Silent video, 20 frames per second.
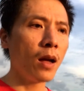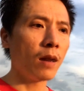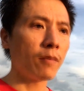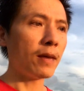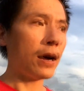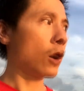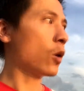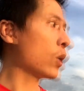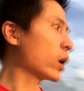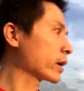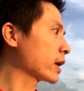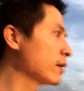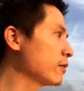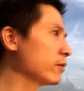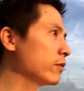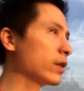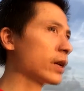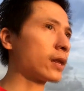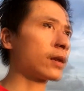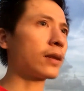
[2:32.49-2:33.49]
mà họ
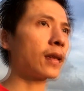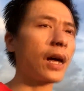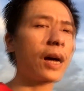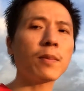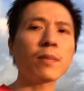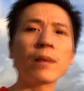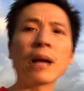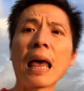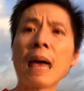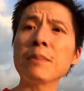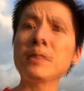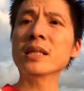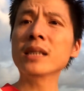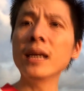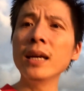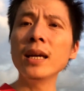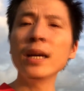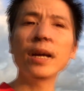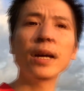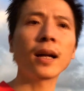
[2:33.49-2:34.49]
đến Việt Nam làm
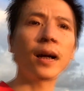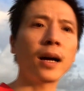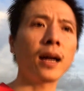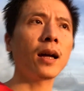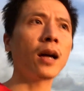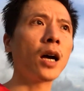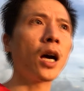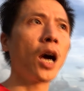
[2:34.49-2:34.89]
gì. Đấy.